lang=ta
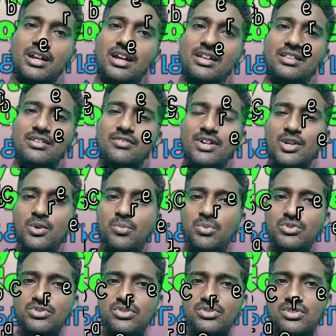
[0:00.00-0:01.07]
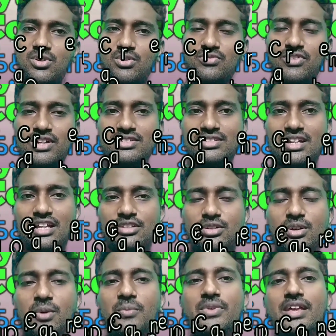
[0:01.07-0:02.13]
பண்ணுங்கள் இந்த வீடியோ பிடிச்சிருந்துச்சுன்னா உங்கள் ஃப்ரெண்ட்ஸ்
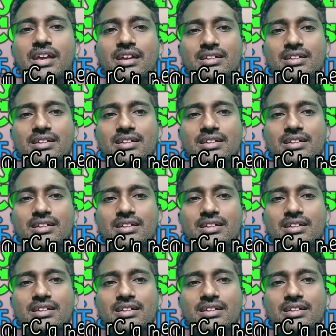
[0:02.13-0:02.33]
எல்லாத்துக்கும்